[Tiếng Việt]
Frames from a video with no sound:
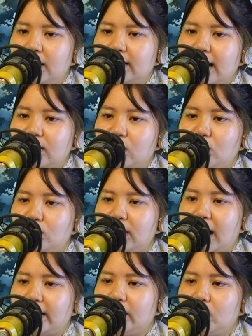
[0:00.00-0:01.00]
Càng có đồn
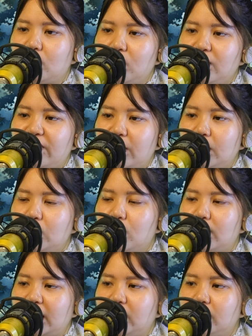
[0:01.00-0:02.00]
đại Cố Lâm Phong ở
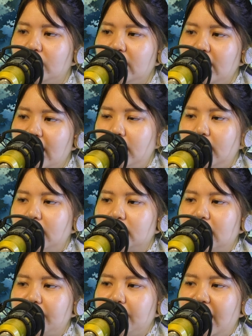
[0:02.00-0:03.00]
cùng cảnh giới
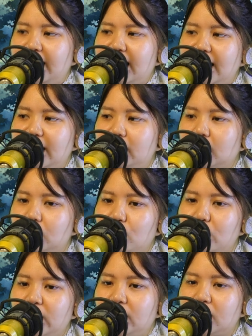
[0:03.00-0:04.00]
đánh bại đại đệ tử
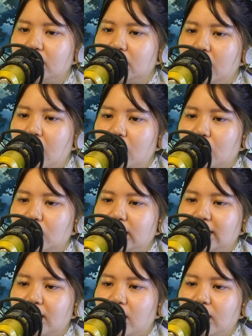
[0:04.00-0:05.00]
của Huyết Thần, có
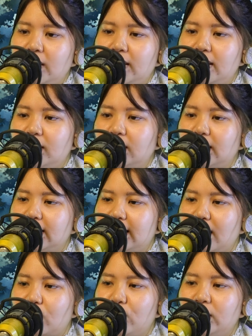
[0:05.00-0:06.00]
thể nói đệ nhất kỳ
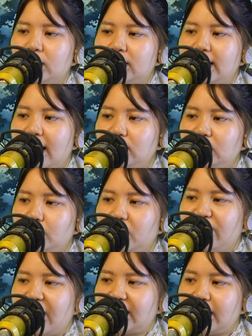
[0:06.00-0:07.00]
tài của Huyết Thần Giáo trong 10
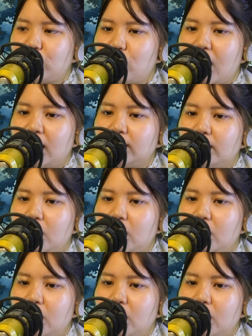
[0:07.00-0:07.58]
vạn năm qua.